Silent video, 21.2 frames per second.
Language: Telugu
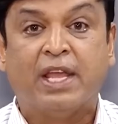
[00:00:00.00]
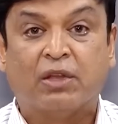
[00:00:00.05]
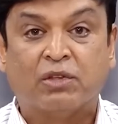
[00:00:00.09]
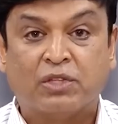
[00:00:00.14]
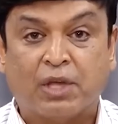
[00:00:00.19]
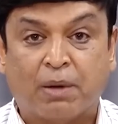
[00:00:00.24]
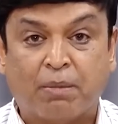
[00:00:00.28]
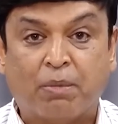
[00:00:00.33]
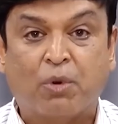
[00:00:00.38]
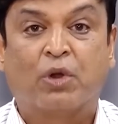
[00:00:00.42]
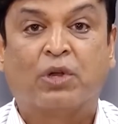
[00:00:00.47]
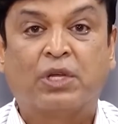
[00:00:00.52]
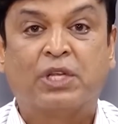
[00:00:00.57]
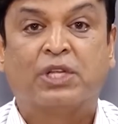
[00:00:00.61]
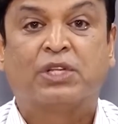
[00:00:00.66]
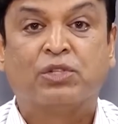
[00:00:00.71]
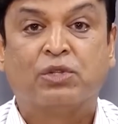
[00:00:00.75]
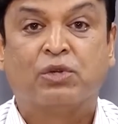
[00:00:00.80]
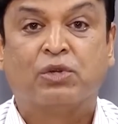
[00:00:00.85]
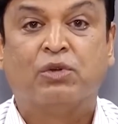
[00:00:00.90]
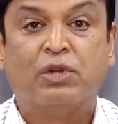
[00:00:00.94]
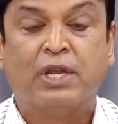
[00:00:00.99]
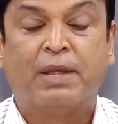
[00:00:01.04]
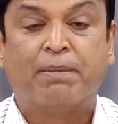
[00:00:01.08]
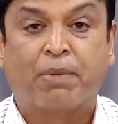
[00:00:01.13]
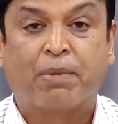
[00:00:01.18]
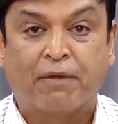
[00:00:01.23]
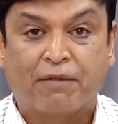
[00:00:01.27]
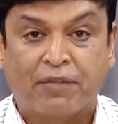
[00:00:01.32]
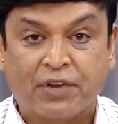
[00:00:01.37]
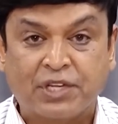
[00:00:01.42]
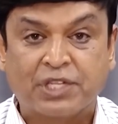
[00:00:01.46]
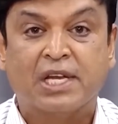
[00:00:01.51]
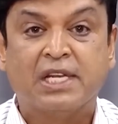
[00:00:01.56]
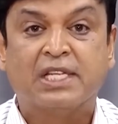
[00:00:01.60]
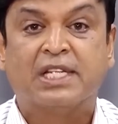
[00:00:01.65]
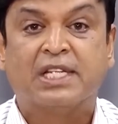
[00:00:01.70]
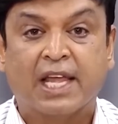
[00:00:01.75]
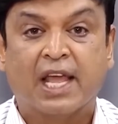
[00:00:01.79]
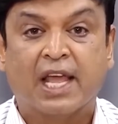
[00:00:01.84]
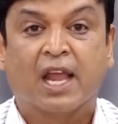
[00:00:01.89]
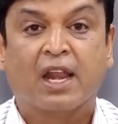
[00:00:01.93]
నీకు సపోర్ట్ ఇస్తూ నీ ప్రొఫెషన్
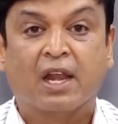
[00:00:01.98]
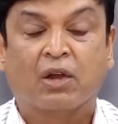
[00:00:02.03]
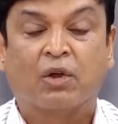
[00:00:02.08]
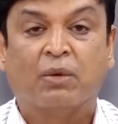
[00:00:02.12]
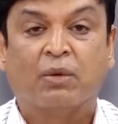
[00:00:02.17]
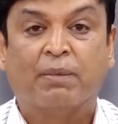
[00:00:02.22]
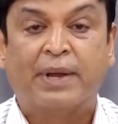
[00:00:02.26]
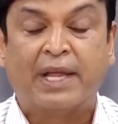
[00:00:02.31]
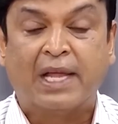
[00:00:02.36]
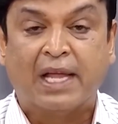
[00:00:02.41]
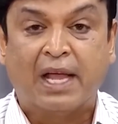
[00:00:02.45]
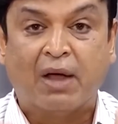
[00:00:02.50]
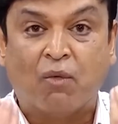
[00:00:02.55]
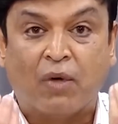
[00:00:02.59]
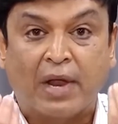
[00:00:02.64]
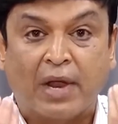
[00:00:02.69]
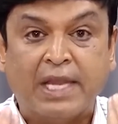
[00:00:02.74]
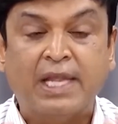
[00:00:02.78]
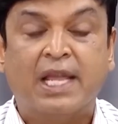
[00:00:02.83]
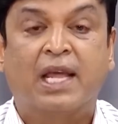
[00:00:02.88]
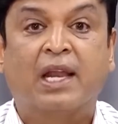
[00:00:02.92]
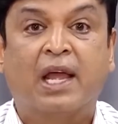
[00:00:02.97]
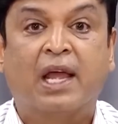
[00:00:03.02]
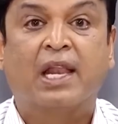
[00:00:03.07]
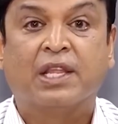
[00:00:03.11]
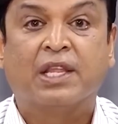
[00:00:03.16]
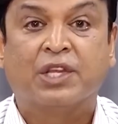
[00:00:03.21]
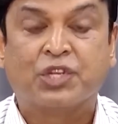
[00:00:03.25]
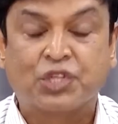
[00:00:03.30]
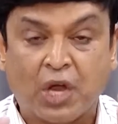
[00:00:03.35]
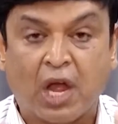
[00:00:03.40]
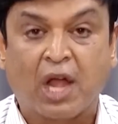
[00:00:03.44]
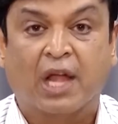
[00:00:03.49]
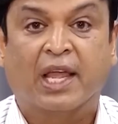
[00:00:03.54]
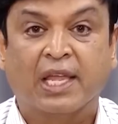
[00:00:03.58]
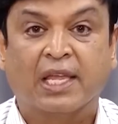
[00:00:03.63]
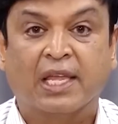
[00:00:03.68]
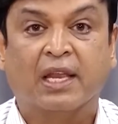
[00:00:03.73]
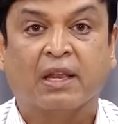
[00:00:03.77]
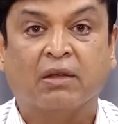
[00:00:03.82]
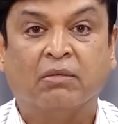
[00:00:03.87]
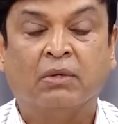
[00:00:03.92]
చేయాలనుకున్నప్పుడు ఇంకా వన్ ఇయర్ కాలేజ్ షాక్
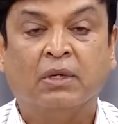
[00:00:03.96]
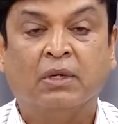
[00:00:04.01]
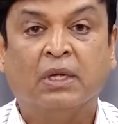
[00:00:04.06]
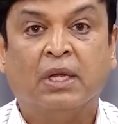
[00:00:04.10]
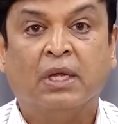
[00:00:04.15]
అయ్యాను